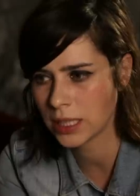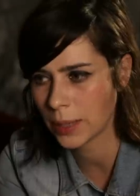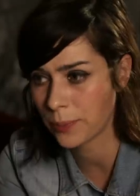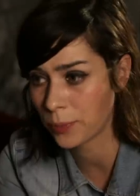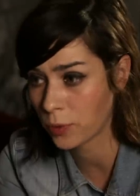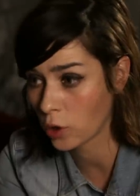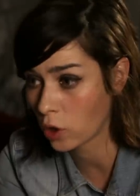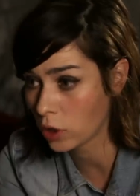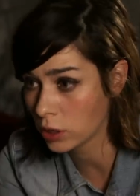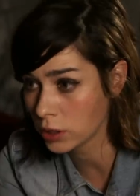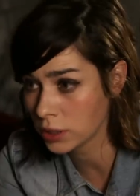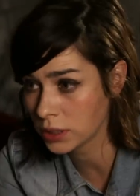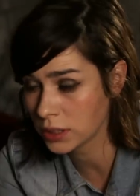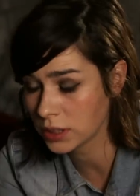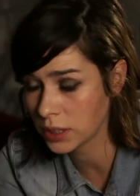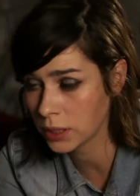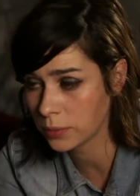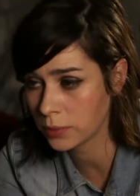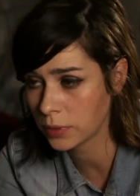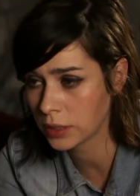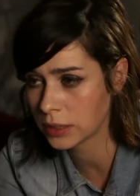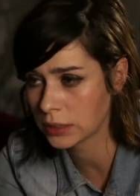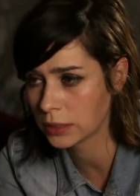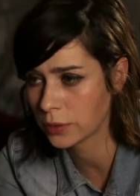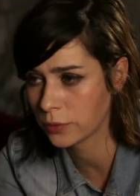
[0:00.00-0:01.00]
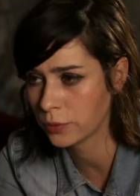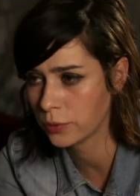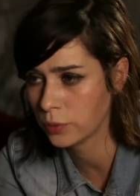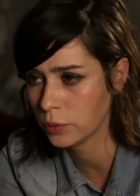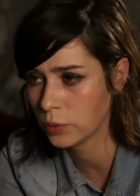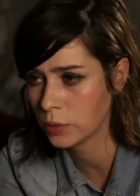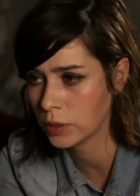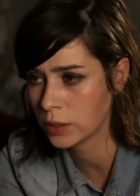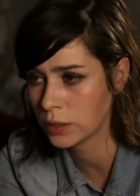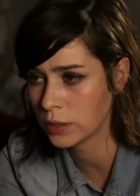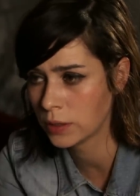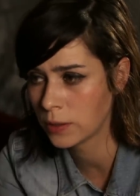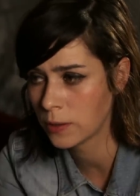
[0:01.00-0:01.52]
und ich habe trotzdem das
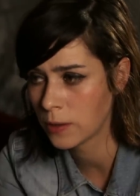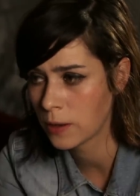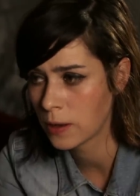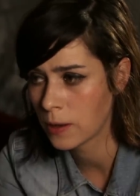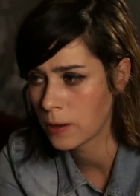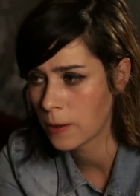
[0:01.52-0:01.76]
Gefühl,